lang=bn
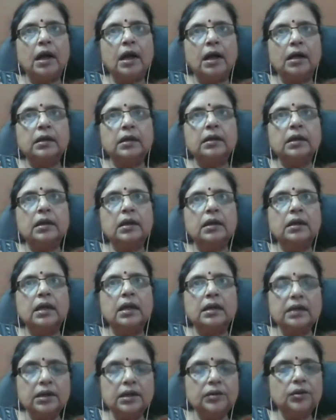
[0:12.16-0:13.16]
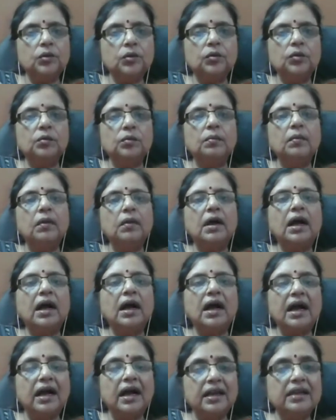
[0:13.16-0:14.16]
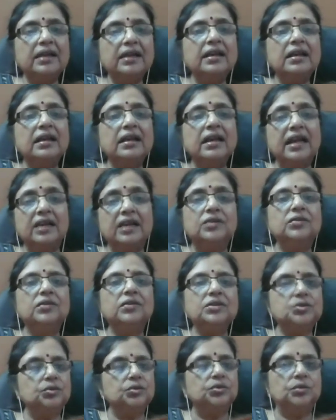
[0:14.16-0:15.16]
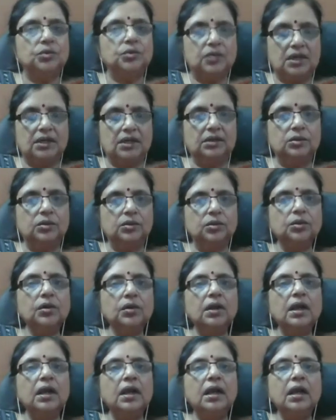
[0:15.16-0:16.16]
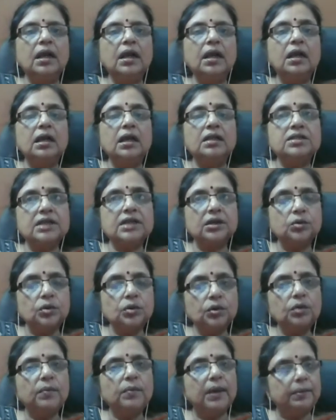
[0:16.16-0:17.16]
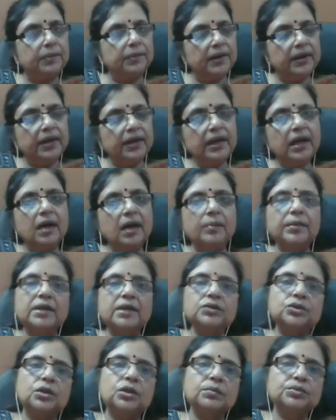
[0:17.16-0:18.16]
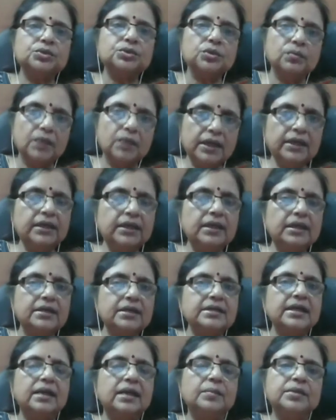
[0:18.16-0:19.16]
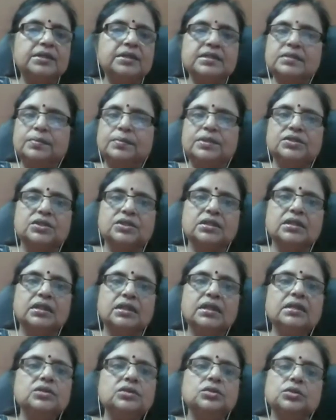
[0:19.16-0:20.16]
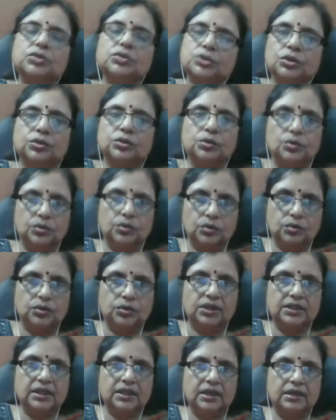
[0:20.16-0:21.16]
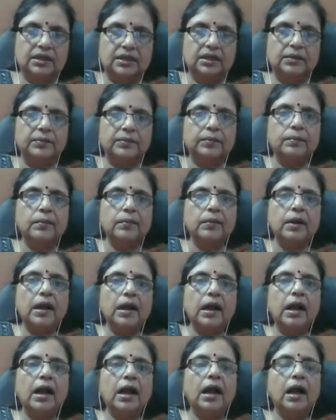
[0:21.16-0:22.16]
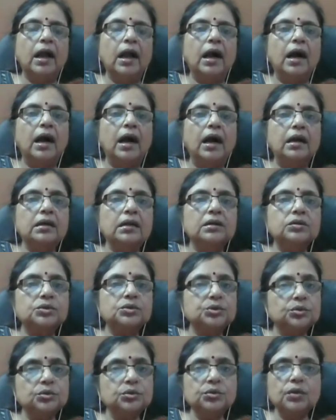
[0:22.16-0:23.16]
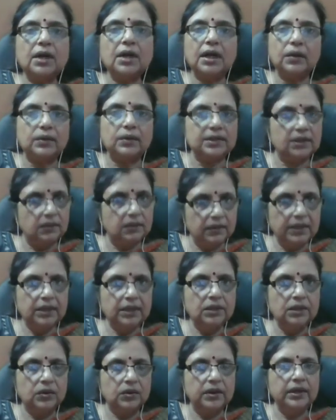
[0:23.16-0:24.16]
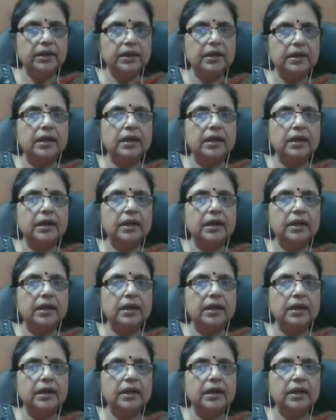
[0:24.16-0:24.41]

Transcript: আর নানা রকম হাই ক্যালোরিযুক্ত খাদ্য যেগুলোর ব্যাপারে আমরা সবসময় ডায়াবেটিস পেশেন্টদের সতর্ক করে থাকি আর শুধু খাওয়া দাওয়াই নয়